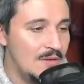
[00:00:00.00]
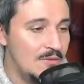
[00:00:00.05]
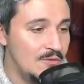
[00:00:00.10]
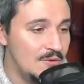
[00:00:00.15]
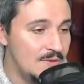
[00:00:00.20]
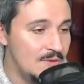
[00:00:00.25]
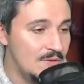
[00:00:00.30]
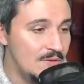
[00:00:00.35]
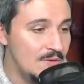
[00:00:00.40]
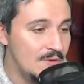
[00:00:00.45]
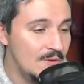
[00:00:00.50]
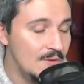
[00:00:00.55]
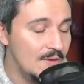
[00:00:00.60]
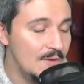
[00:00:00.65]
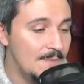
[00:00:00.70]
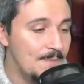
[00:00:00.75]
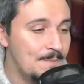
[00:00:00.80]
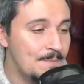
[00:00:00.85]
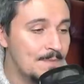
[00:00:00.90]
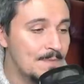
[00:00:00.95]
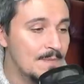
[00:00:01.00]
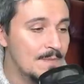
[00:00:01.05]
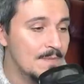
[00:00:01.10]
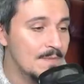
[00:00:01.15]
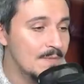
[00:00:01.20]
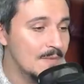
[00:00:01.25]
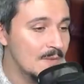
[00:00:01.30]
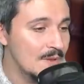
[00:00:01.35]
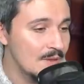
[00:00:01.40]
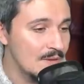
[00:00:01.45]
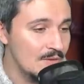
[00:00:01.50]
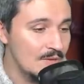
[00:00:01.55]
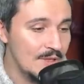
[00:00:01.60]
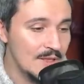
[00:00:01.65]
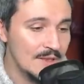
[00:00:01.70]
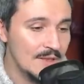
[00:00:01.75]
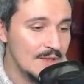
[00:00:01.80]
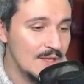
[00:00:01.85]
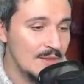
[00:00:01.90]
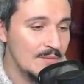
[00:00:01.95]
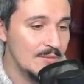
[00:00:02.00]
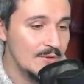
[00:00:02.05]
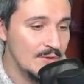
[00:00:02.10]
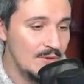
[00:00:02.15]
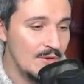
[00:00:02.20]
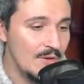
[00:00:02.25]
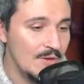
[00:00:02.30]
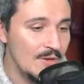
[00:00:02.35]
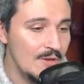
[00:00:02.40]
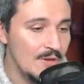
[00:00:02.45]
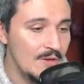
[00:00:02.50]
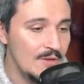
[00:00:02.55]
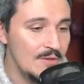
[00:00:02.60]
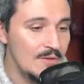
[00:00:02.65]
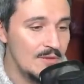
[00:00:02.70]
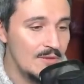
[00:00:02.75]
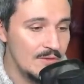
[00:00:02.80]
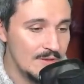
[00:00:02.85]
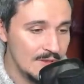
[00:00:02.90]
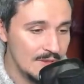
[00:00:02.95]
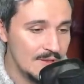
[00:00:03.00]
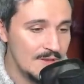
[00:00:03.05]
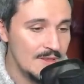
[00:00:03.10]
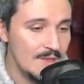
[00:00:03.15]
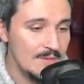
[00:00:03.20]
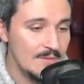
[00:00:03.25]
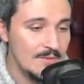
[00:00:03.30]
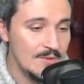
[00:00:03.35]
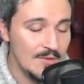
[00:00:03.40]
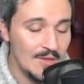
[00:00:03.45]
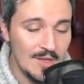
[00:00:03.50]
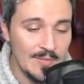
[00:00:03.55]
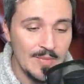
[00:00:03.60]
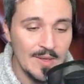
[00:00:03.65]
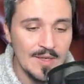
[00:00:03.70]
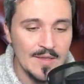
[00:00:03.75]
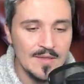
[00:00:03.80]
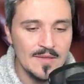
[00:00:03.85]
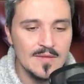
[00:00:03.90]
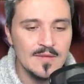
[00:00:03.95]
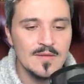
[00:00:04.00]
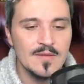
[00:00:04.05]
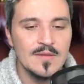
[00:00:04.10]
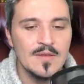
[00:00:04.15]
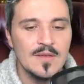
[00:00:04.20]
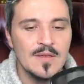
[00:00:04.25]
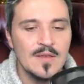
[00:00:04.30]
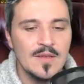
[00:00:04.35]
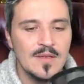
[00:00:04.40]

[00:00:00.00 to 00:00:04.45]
de la luxure. Le quatrième, de l'orgueil. Le cinquième, de la paresse.